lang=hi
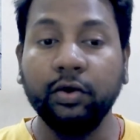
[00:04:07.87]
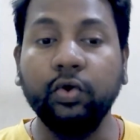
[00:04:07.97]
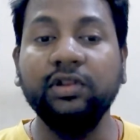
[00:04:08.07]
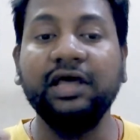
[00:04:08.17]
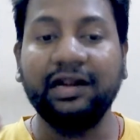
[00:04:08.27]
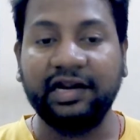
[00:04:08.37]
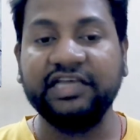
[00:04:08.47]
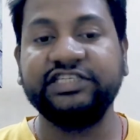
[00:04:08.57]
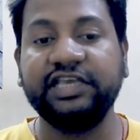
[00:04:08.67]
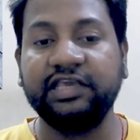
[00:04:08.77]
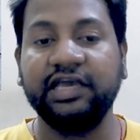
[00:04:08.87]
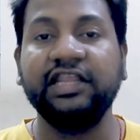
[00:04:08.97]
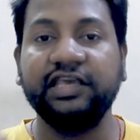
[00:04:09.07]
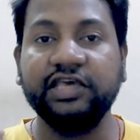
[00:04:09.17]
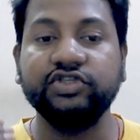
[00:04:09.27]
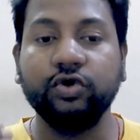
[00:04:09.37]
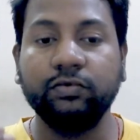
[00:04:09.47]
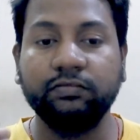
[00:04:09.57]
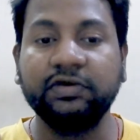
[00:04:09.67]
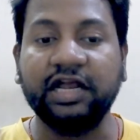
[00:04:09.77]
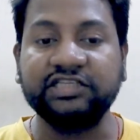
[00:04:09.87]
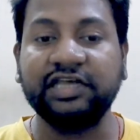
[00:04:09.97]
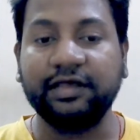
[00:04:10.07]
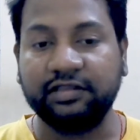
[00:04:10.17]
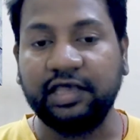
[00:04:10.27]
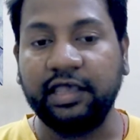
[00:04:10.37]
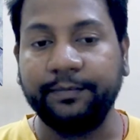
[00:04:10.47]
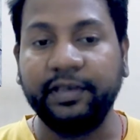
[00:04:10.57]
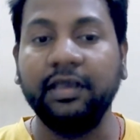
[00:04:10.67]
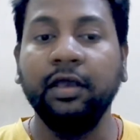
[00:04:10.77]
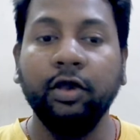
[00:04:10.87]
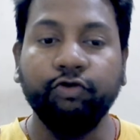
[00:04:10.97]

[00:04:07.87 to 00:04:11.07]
कुल राशि यानी कि जो खर्चा लगता है यहाँ पे